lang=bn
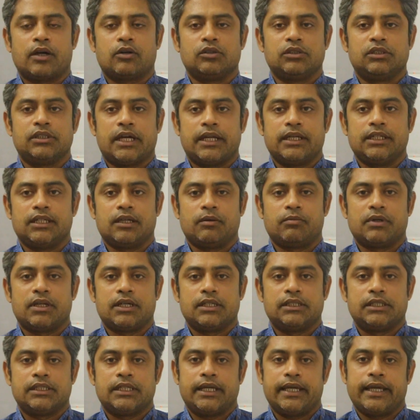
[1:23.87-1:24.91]
এখন জানি আমরা
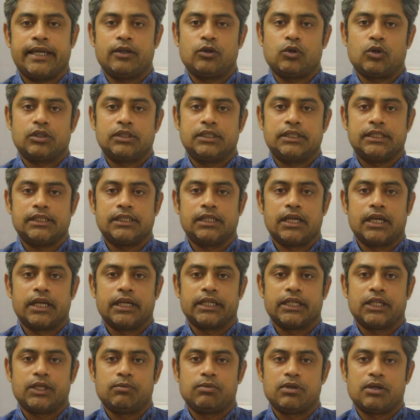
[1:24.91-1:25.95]
যে এই রোগটি
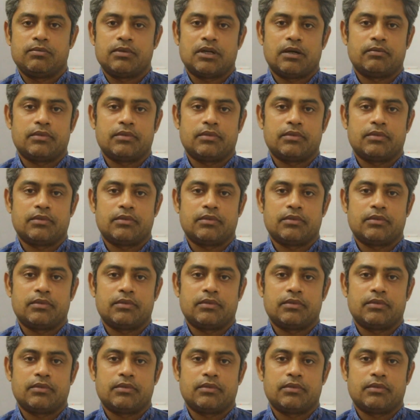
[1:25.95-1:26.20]
কিভাবে